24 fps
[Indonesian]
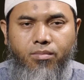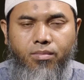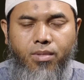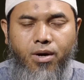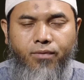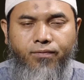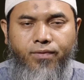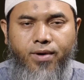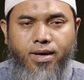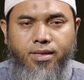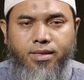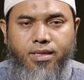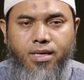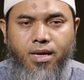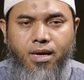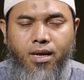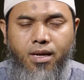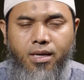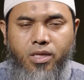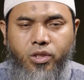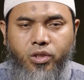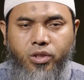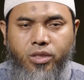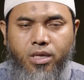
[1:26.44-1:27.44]

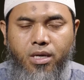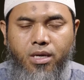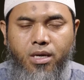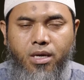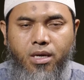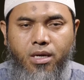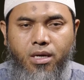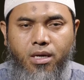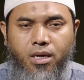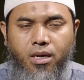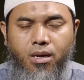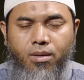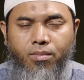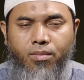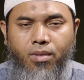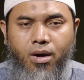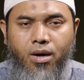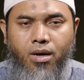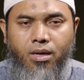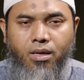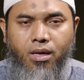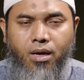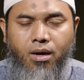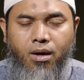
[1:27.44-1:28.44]
mafatihal syar,
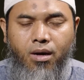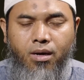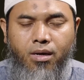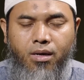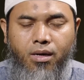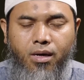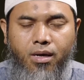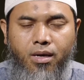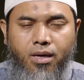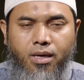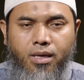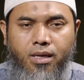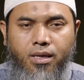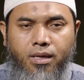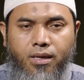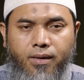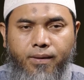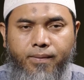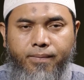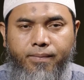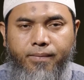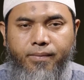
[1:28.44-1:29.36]
lil khair,